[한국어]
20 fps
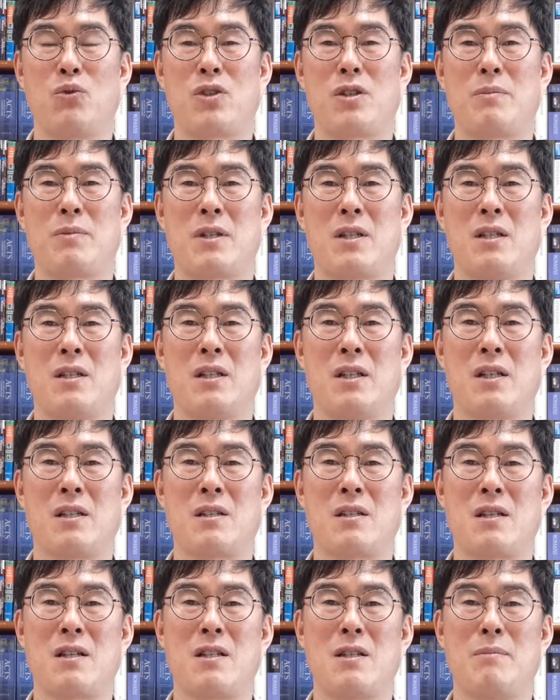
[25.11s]

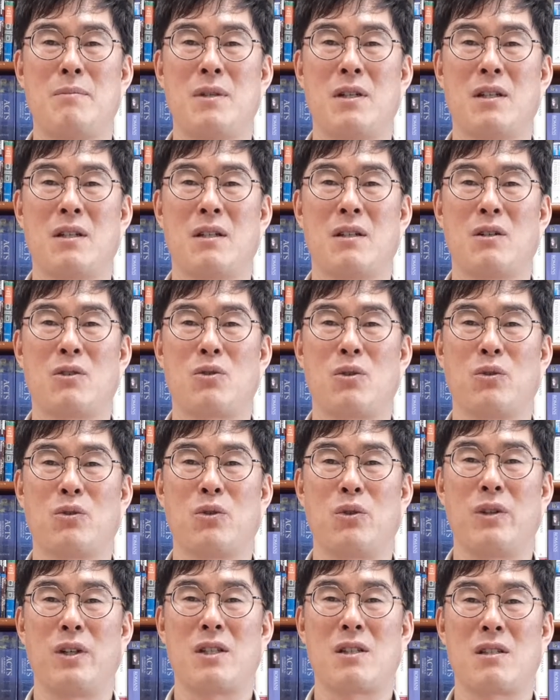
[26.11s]
67년에서 70년경
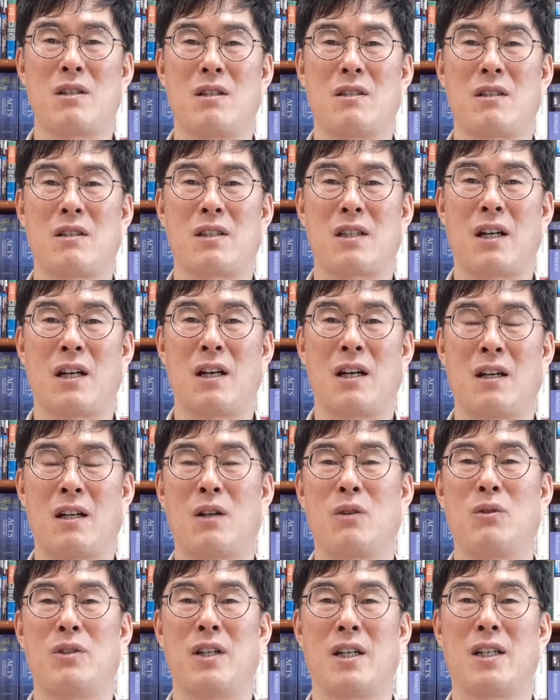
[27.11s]
정도에
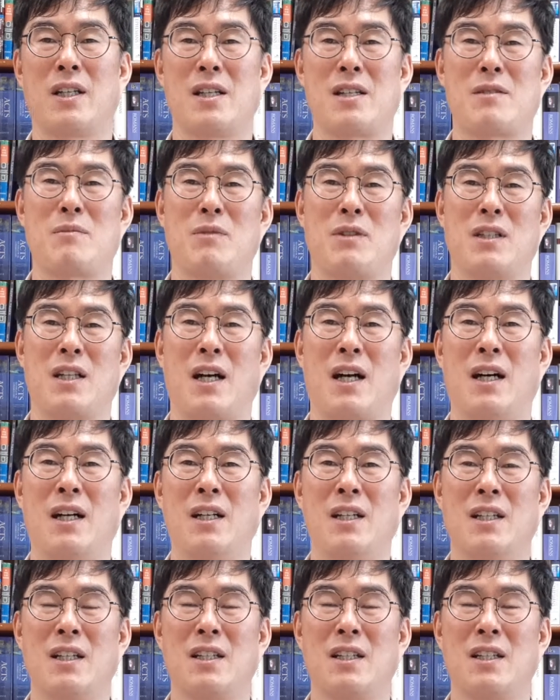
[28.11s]
쓰여졌다라고 이야기를 했습니다.